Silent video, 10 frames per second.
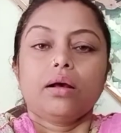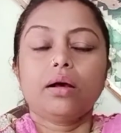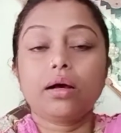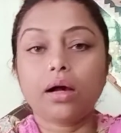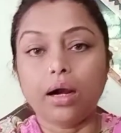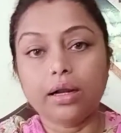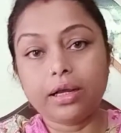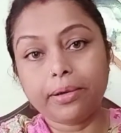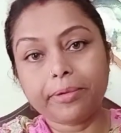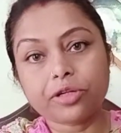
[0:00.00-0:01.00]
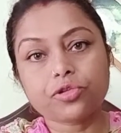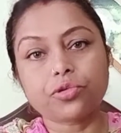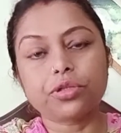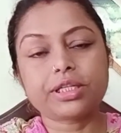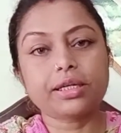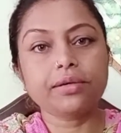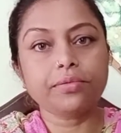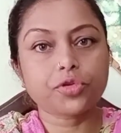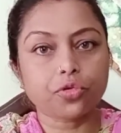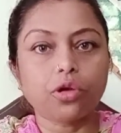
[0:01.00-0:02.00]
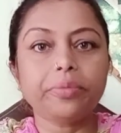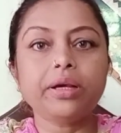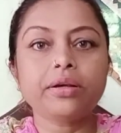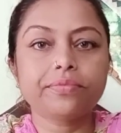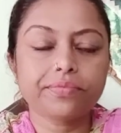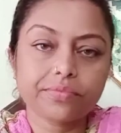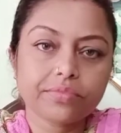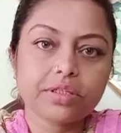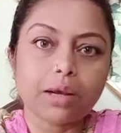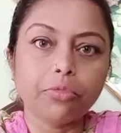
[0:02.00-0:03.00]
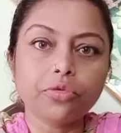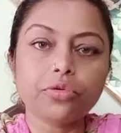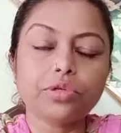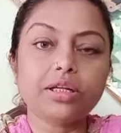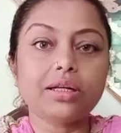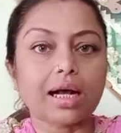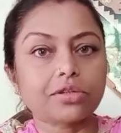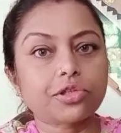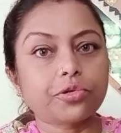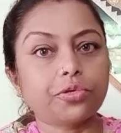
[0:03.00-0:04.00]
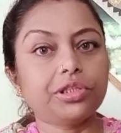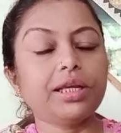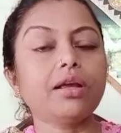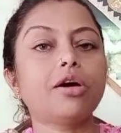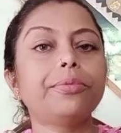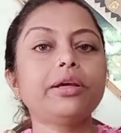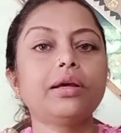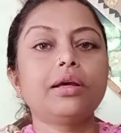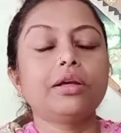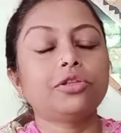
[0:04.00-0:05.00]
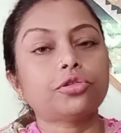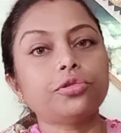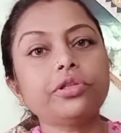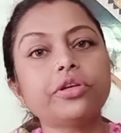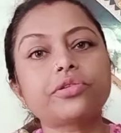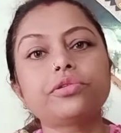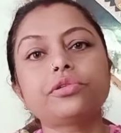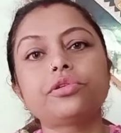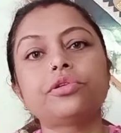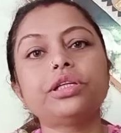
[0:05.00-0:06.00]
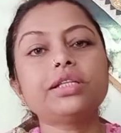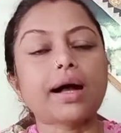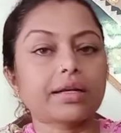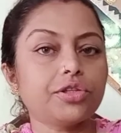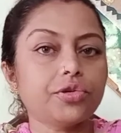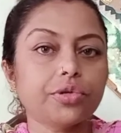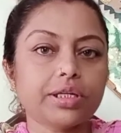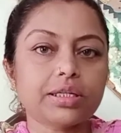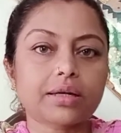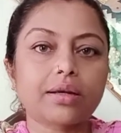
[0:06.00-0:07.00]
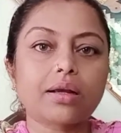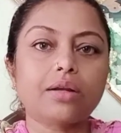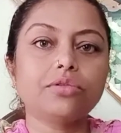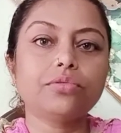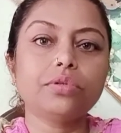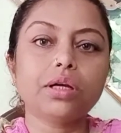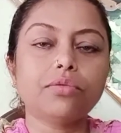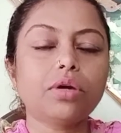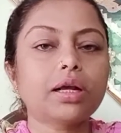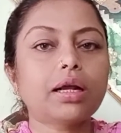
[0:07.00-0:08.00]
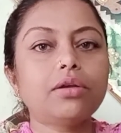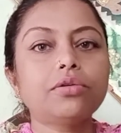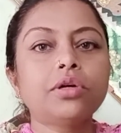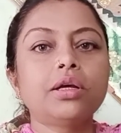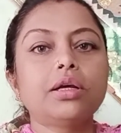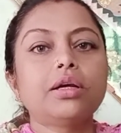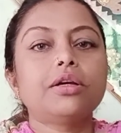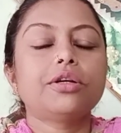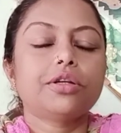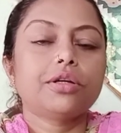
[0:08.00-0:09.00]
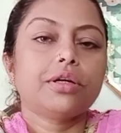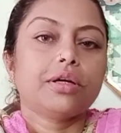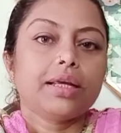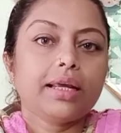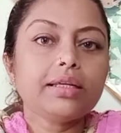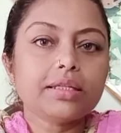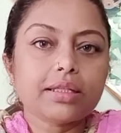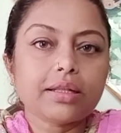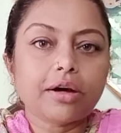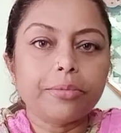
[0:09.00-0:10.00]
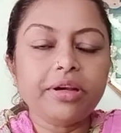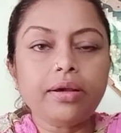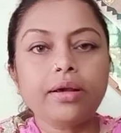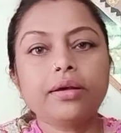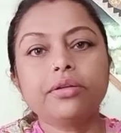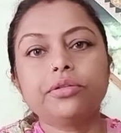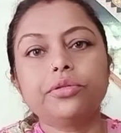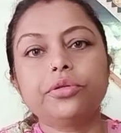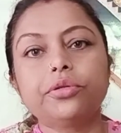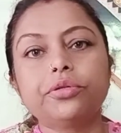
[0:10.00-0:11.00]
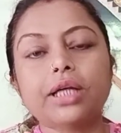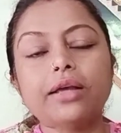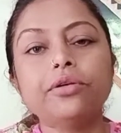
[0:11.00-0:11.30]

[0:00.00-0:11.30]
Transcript: আর এবার চলছে চলবে যেমন রুটিন কাজ তো করতেই হবে যতই অসুস্থ হই যা কিছু হয়ে যাক না কেন দুনিয়া উল্টে গেলেও এগিয়ে যেতে হবে তো যাই হোক